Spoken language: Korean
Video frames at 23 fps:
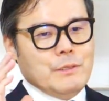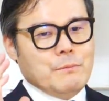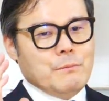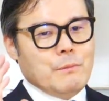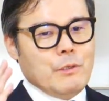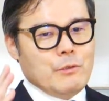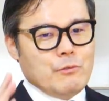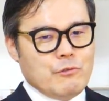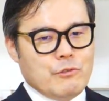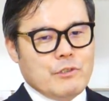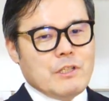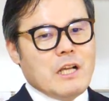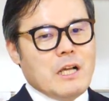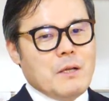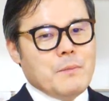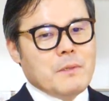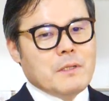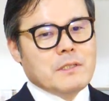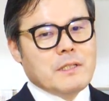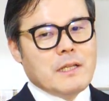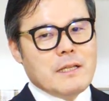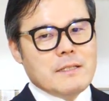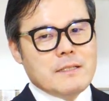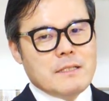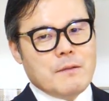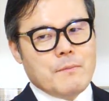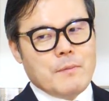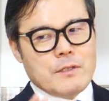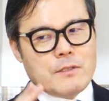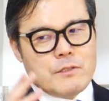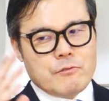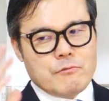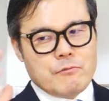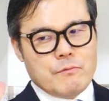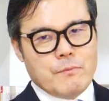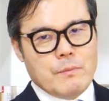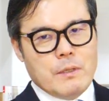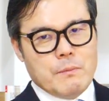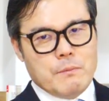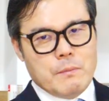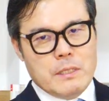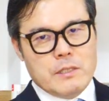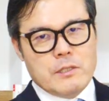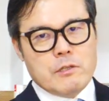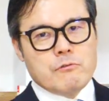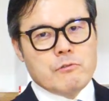뭘 투자하면 그게 이제
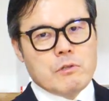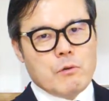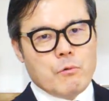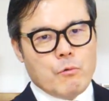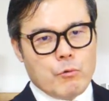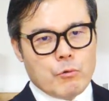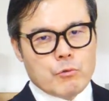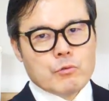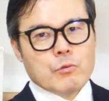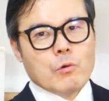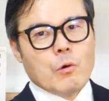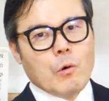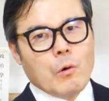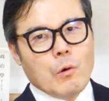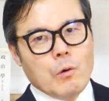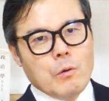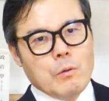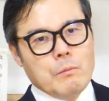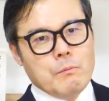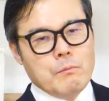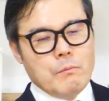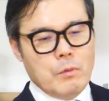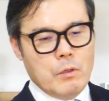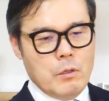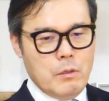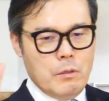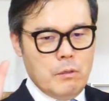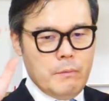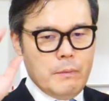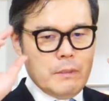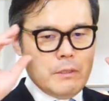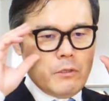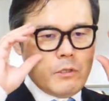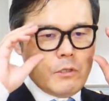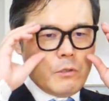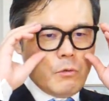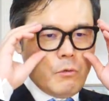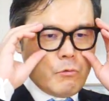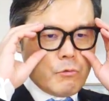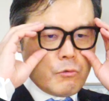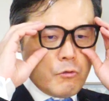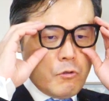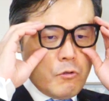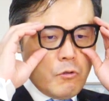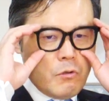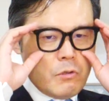몇 년 후에 오르고 뭐몇 억이 더
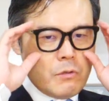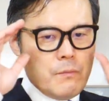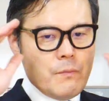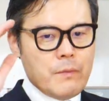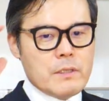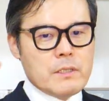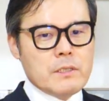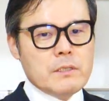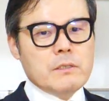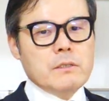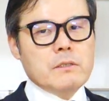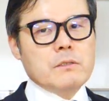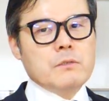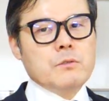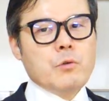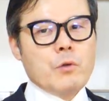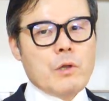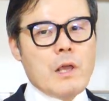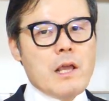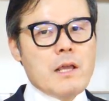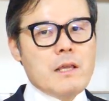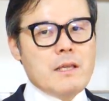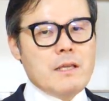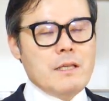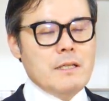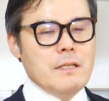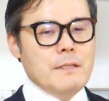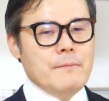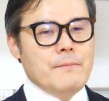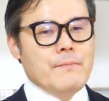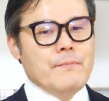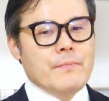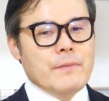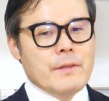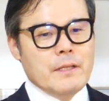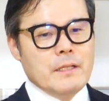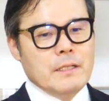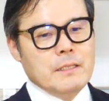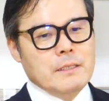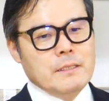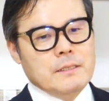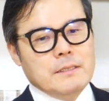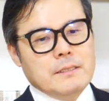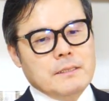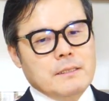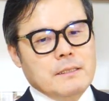오르고 그러면 그 총액이
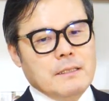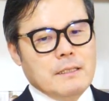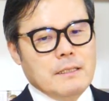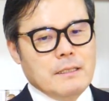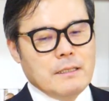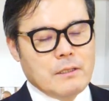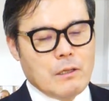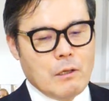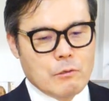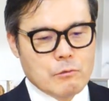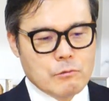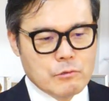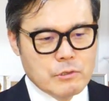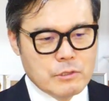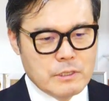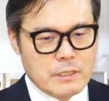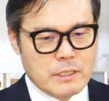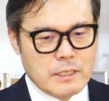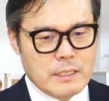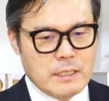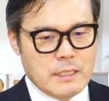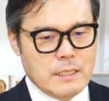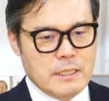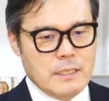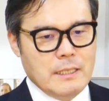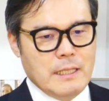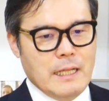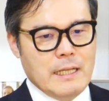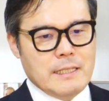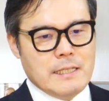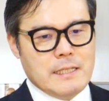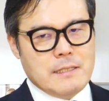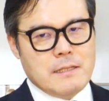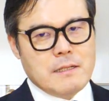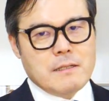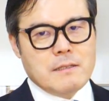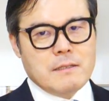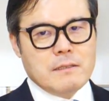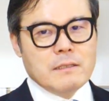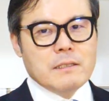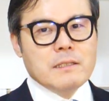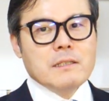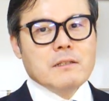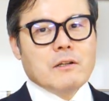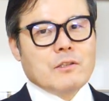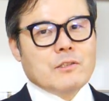어, 결국은 이제 나의 자산을
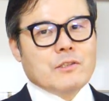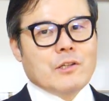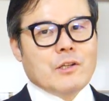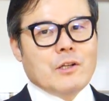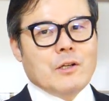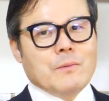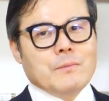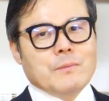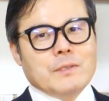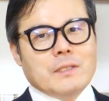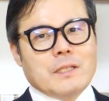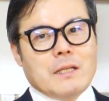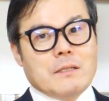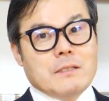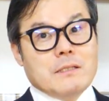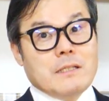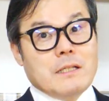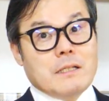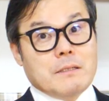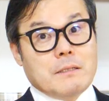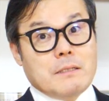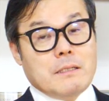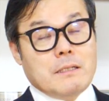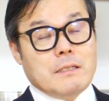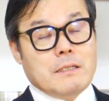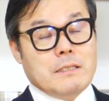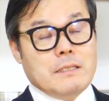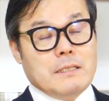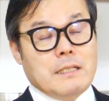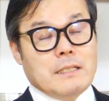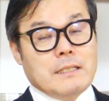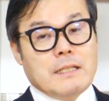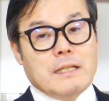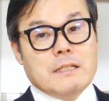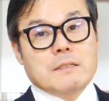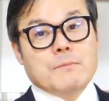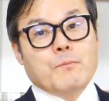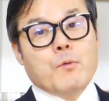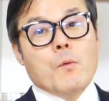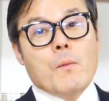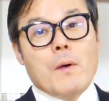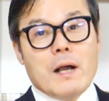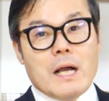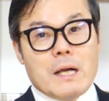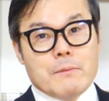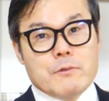늘린 것처럼 이렇게 이제 상당히 그
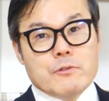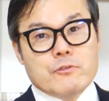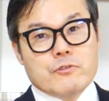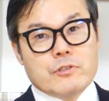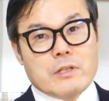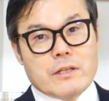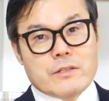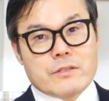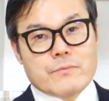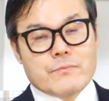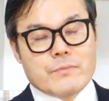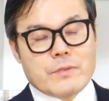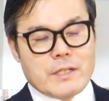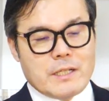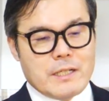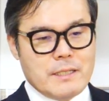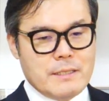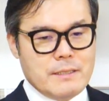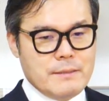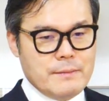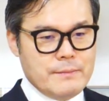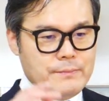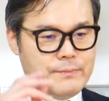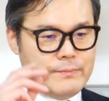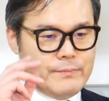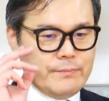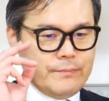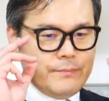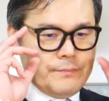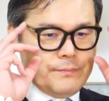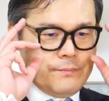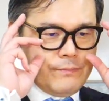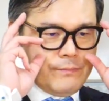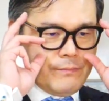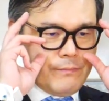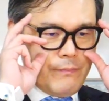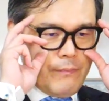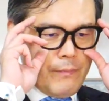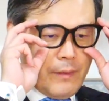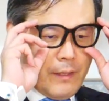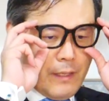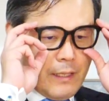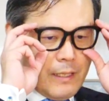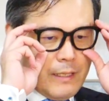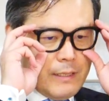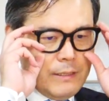포만감을 주지 않습니까?
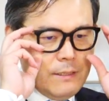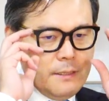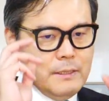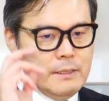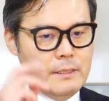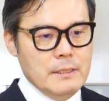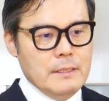음.